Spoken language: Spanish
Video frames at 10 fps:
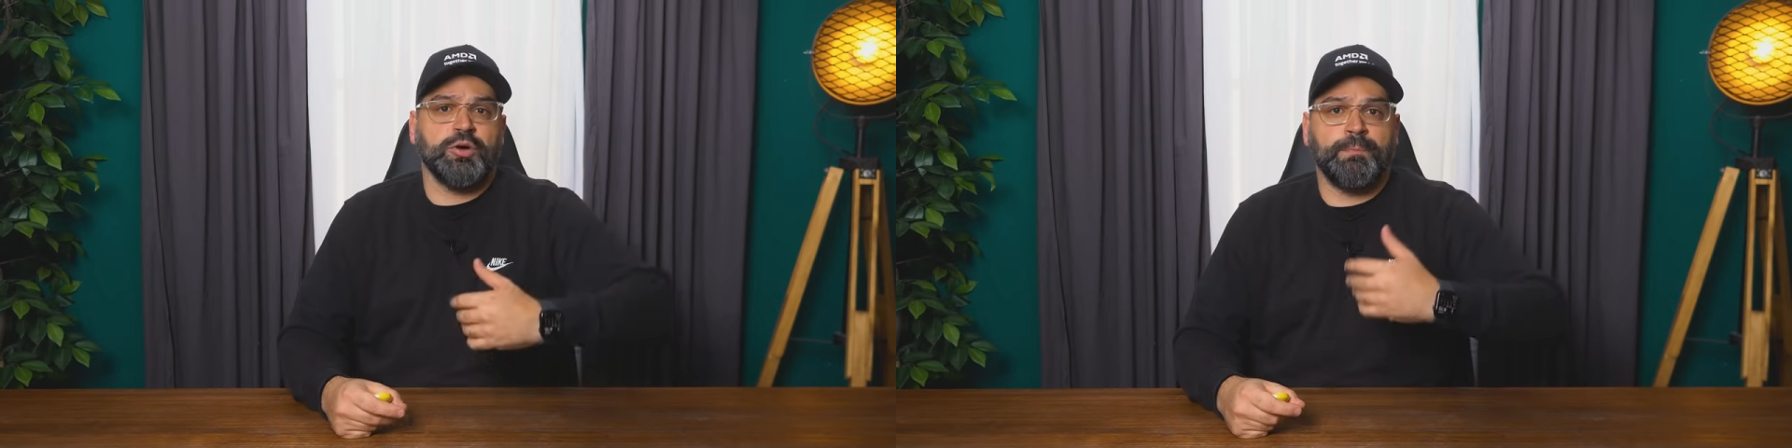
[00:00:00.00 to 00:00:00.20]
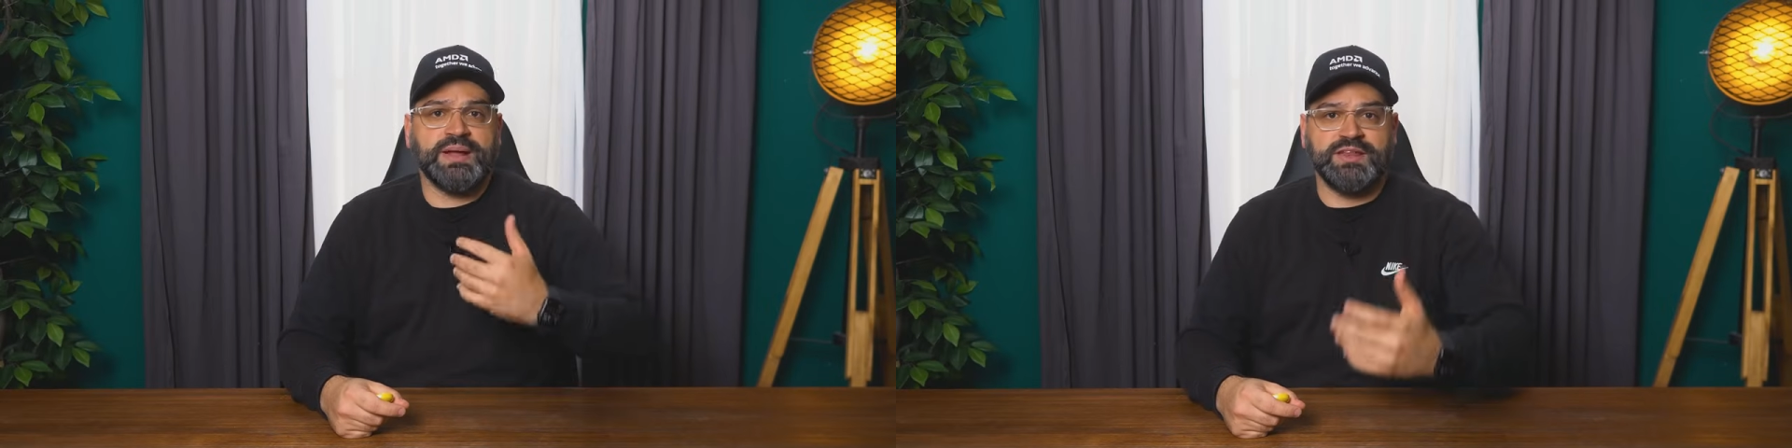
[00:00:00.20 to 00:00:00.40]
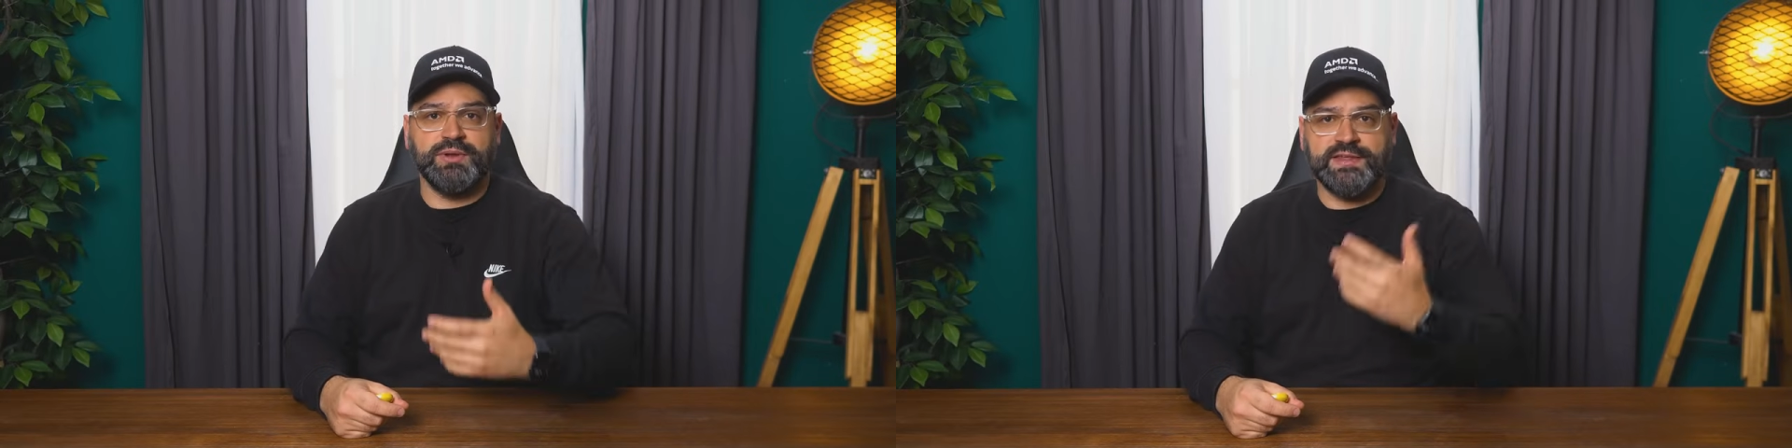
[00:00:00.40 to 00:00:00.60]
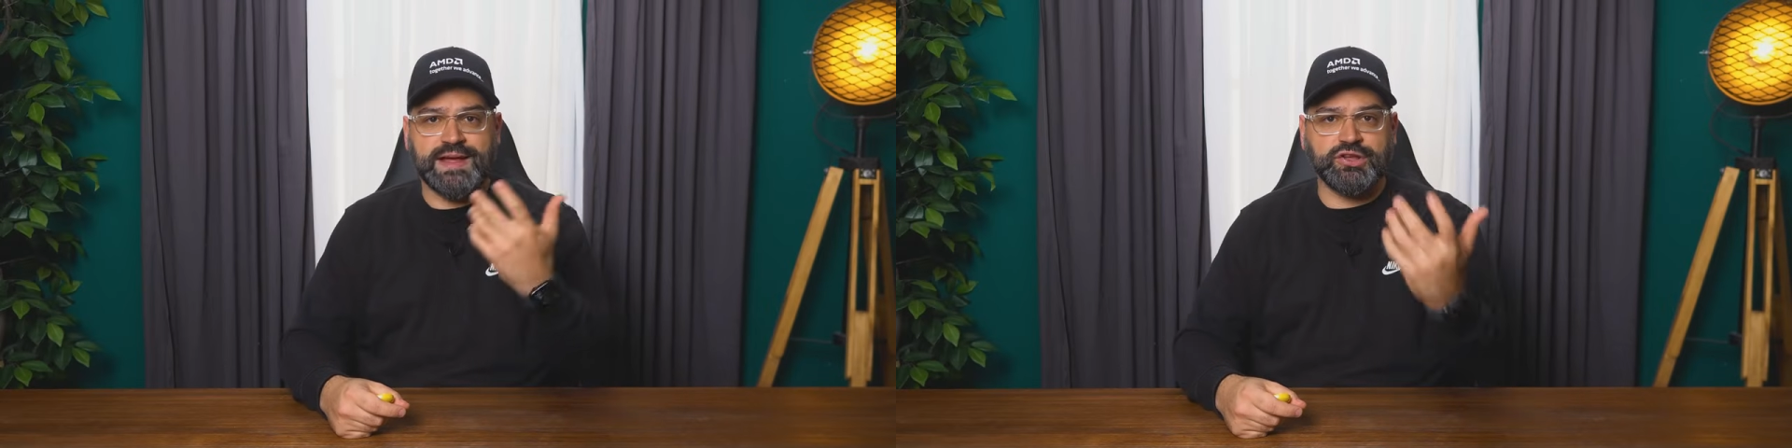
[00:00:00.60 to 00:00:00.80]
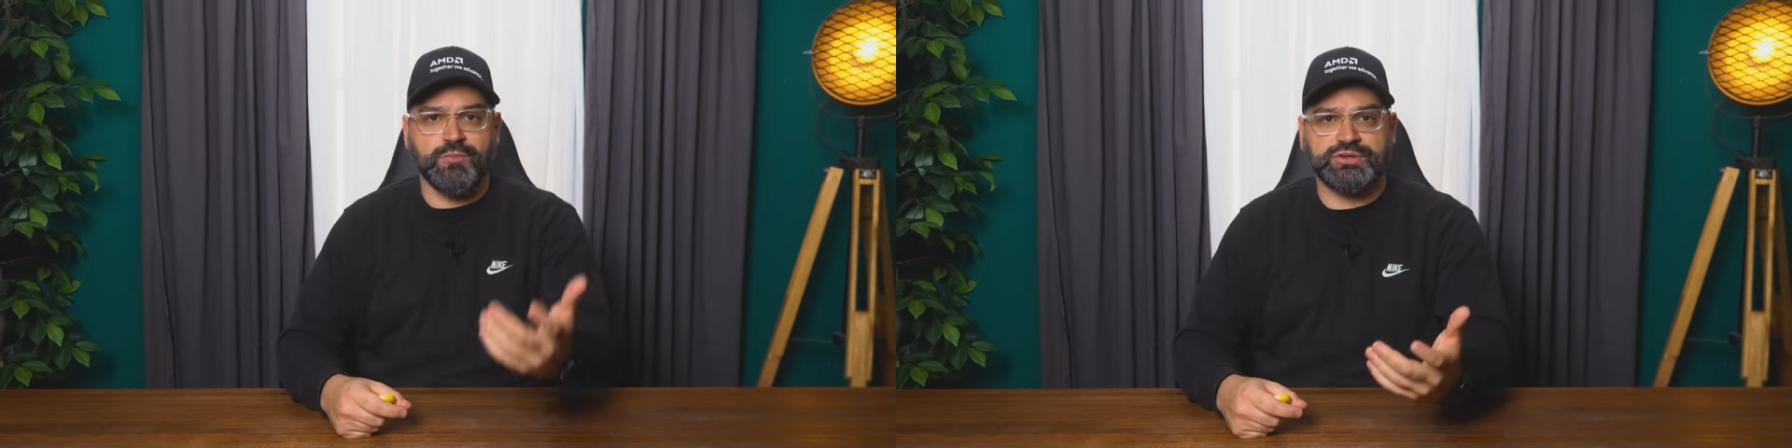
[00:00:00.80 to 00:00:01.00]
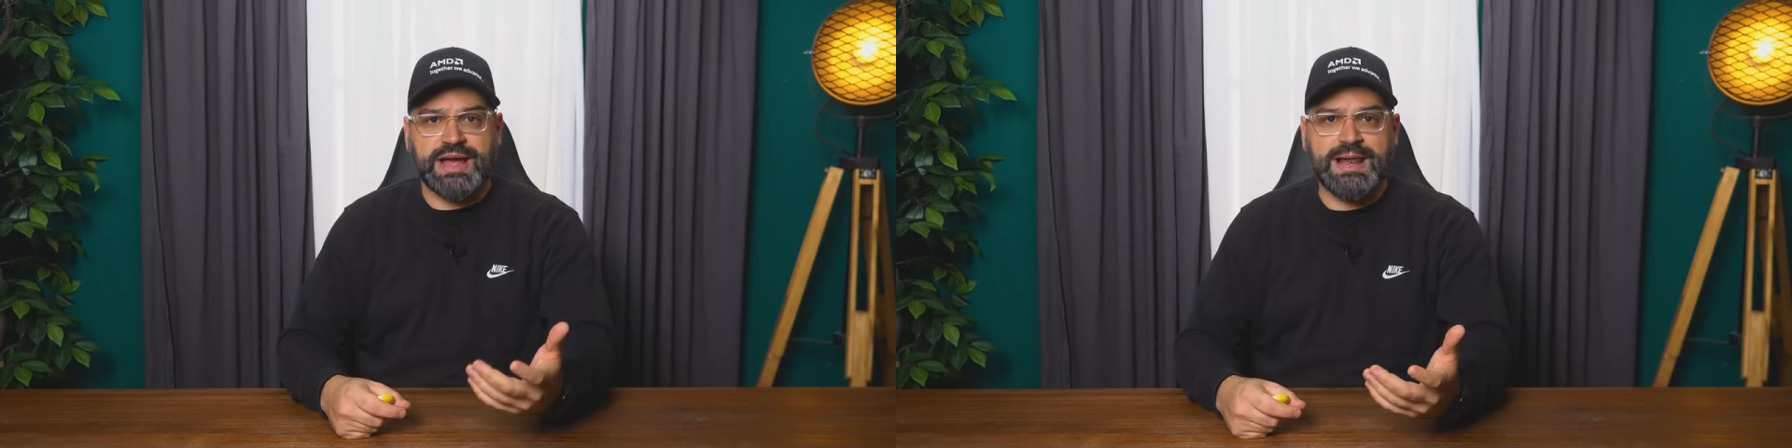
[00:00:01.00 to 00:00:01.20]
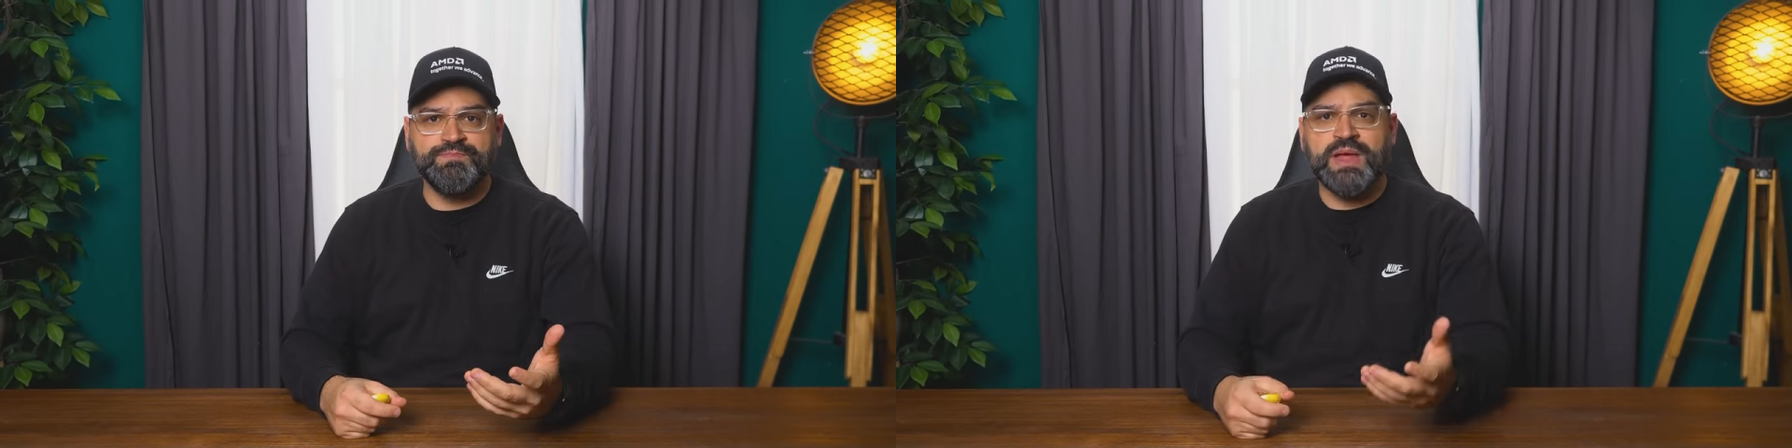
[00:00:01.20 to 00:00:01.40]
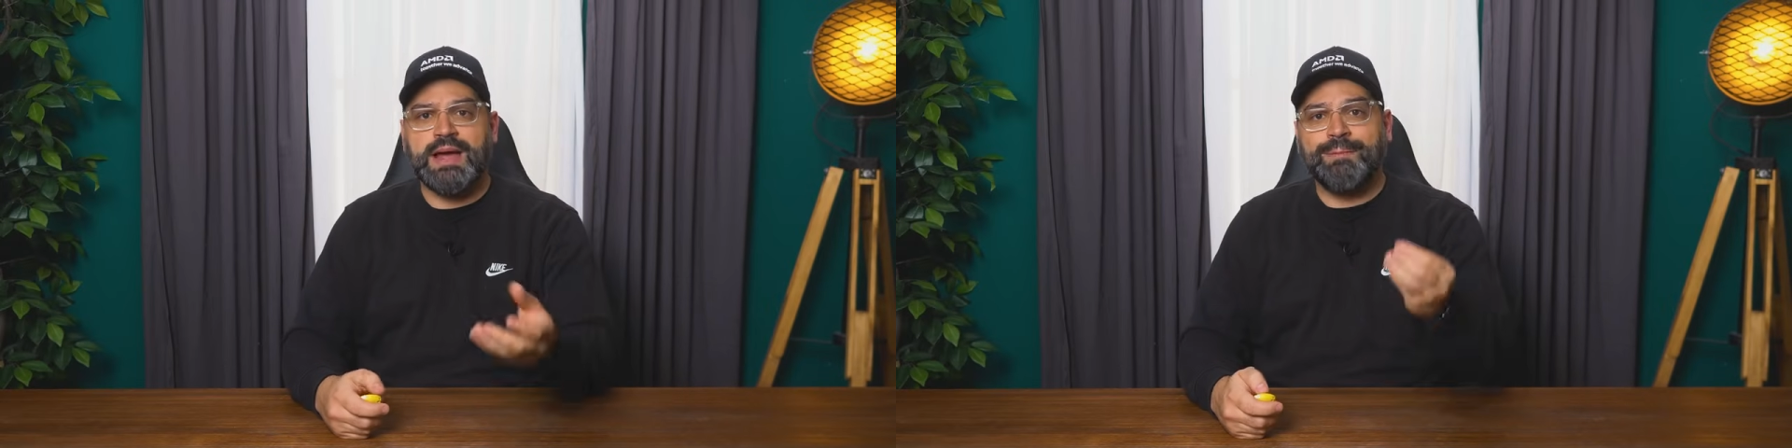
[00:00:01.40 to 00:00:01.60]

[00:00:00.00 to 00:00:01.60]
compatibilidad como tal,